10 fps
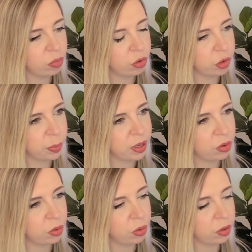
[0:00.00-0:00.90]
Je suis pas
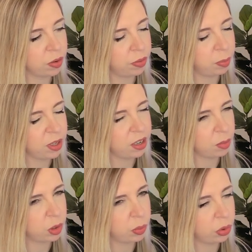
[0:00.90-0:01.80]
sûre, ça fait peut-être
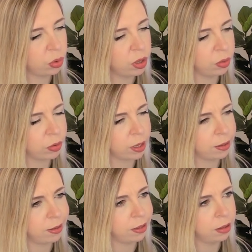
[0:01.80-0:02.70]
un petit peu trop
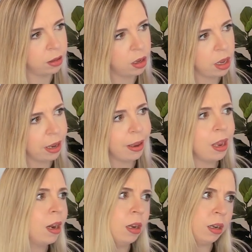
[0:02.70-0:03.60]
décontracté.
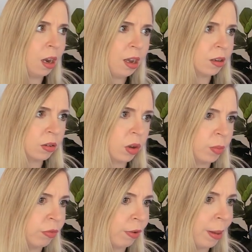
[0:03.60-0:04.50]
Elle, elle est classe
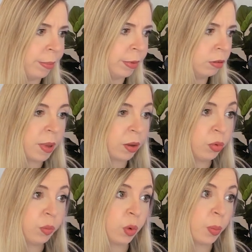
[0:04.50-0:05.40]
comme femme. Par
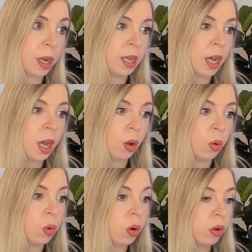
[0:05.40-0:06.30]
contre, pour Maya,
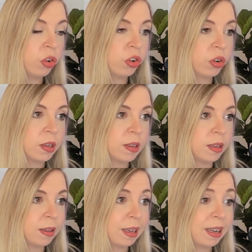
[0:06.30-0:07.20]
en orange,
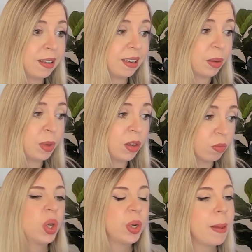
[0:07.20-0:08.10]
c'est très très
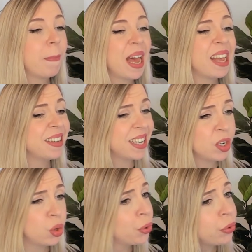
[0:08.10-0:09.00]
mignon. On n'a pas assez
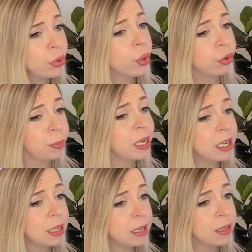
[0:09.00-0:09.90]
de tenue dans ce
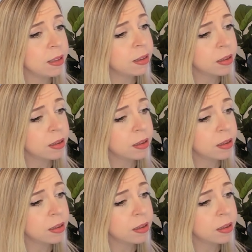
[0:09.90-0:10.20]
mini-kit.